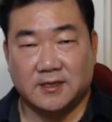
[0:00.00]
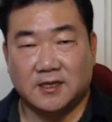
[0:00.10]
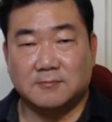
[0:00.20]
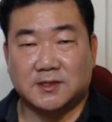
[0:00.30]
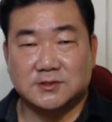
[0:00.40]

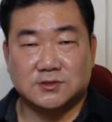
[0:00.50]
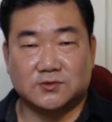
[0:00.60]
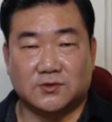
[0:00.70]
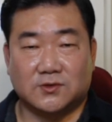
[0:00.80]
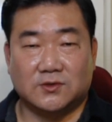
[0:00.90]

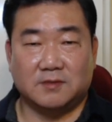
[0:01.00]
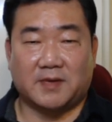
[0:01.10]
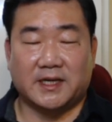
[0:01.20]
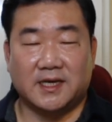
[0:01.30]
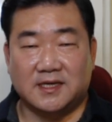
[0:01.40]
일반적으로
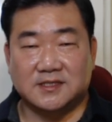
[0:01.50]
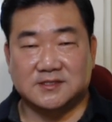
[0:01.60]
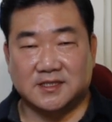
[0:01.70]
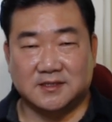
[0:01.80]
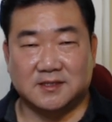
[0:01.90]
많이
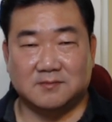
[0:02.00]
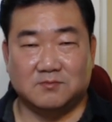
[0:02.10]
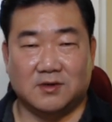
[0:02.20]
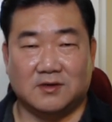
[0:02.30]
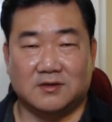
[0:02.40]
알려져 있는
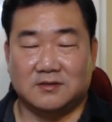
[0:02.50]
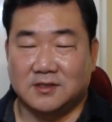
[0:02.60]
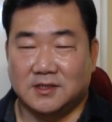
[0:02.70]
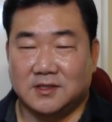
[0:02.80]
뭐,